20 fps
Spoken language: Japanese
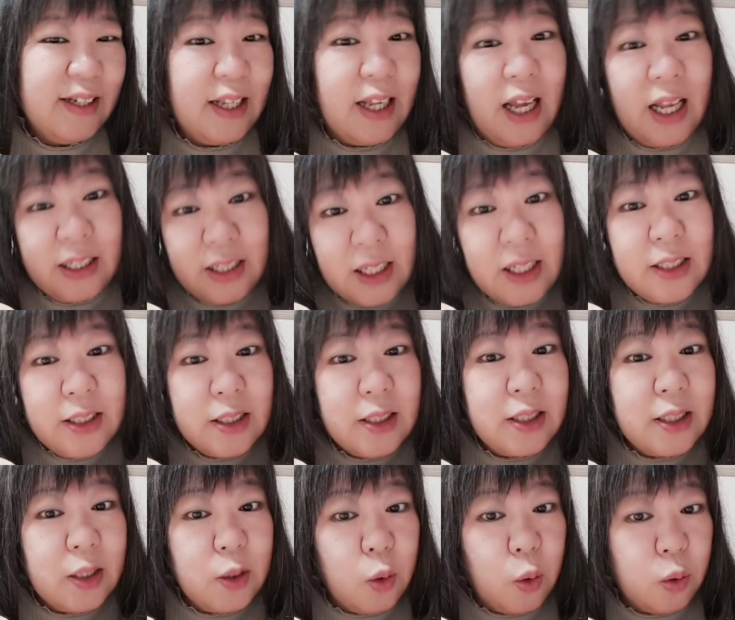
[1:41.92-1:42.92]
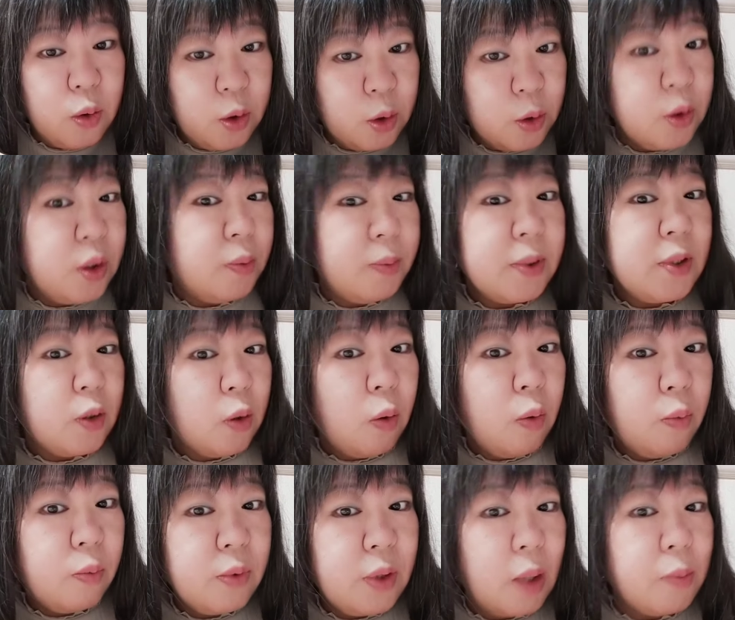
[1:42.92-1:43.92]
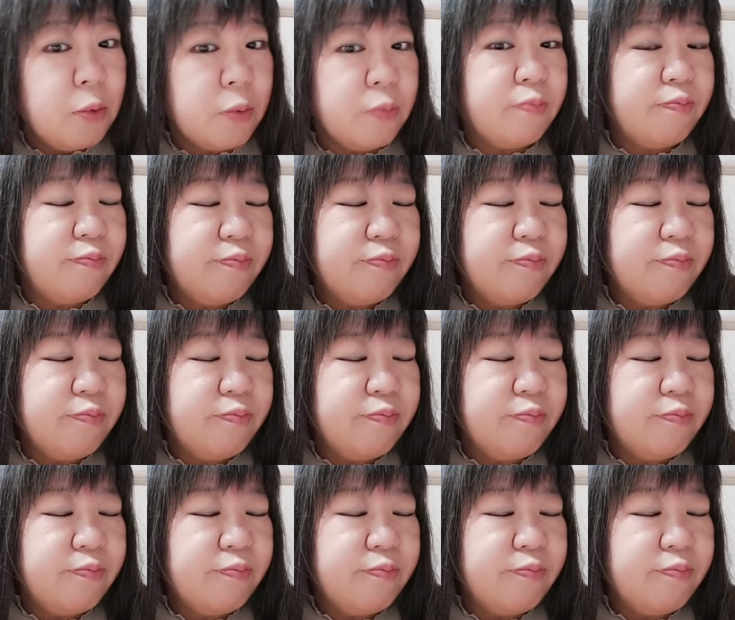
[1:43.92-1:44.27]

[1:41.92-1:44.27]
で。新しい制度作りますよ、多分。